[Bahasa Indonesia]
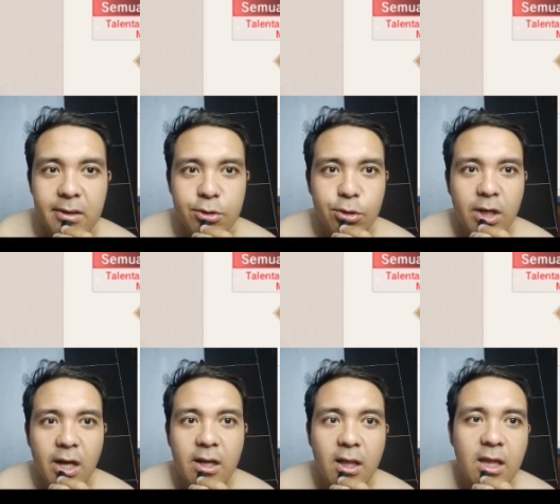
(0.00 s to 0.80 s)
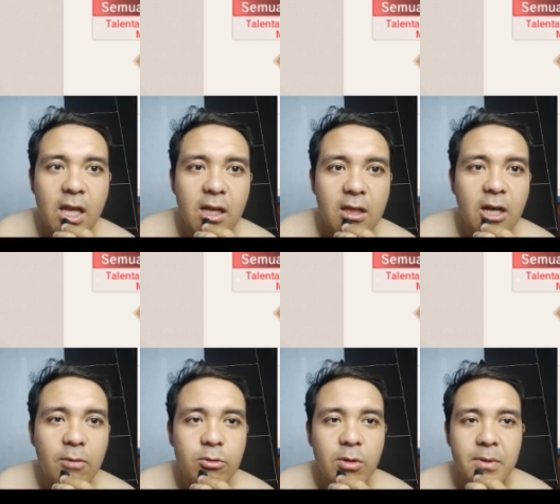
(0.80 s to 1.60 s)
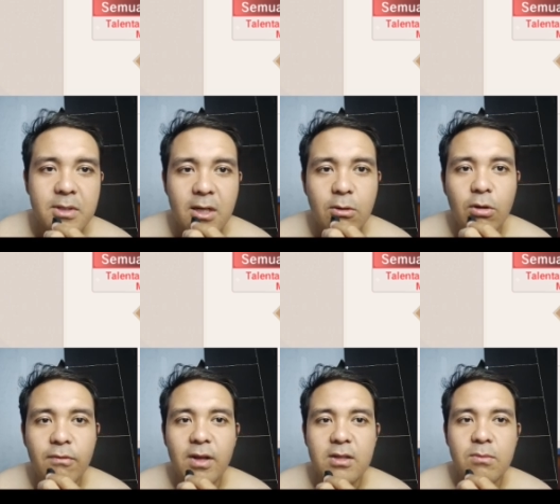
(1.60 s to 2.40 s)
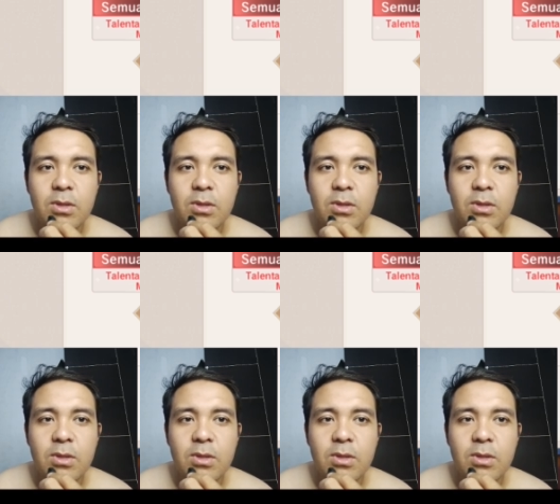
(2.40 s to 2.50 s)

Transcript: cuy karena attacknya 35% dikonversi